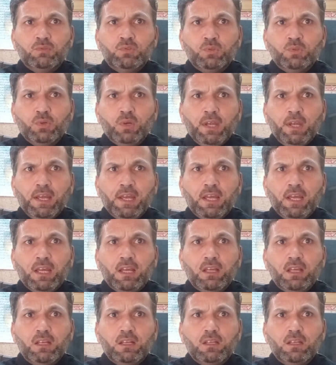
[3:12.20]
जो
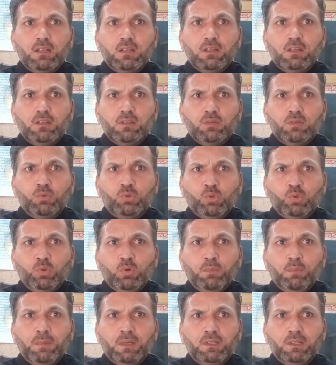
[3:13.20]
है दो
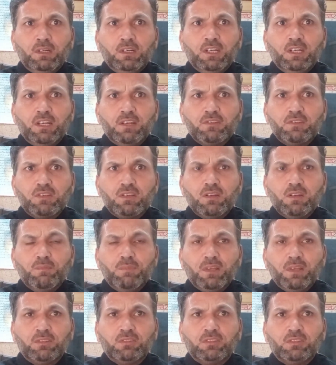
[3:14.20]
मदर टिंचर
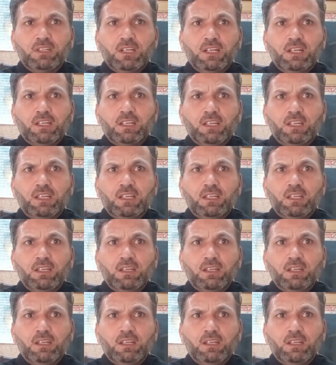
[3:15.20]
मिक्स करके